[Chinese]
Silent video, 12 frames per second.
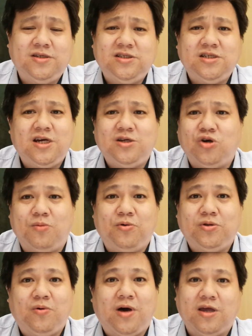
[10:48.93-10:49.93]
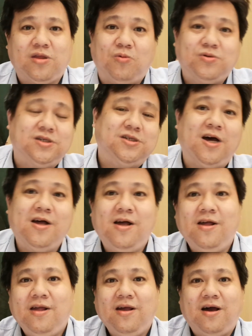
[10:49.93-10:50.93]
这些全部都可以投资的。
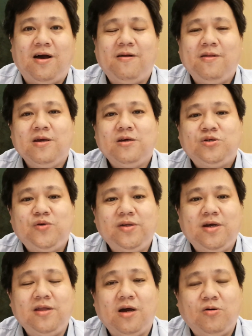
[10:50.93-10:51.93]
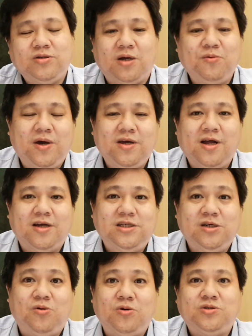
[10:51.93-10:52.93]
所以呢，能够成为呢
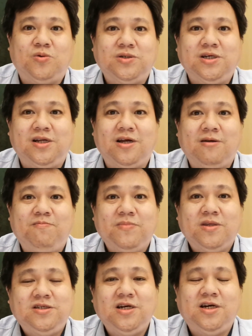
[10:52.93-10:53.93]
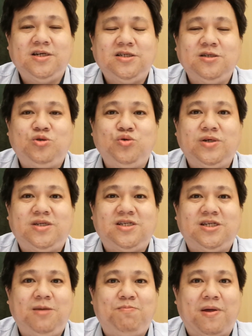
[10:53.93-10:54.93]
金融中心呢，这个是最
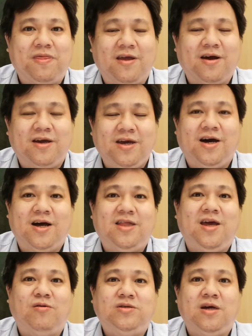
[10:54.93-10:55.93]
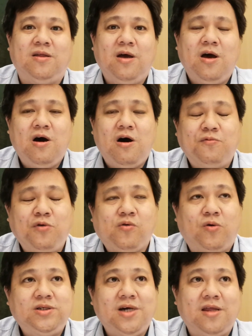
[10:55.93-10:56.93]
基本的一个条件。很多
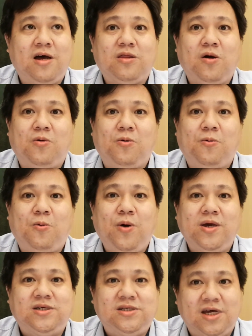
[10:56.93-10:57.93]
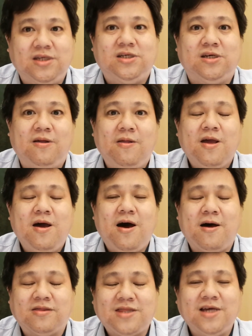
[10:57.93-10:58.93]
国家呢都会限制，
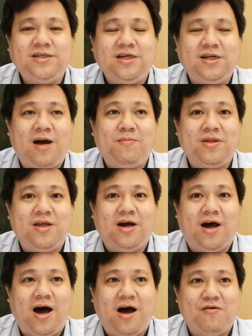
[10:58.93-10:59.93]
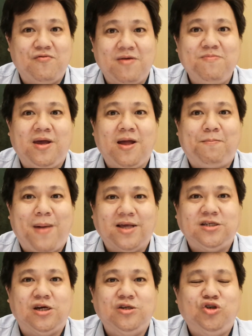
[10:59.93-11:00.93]
很担心他们的人民呢把
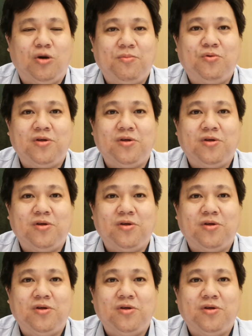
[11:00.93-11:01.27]
钱全部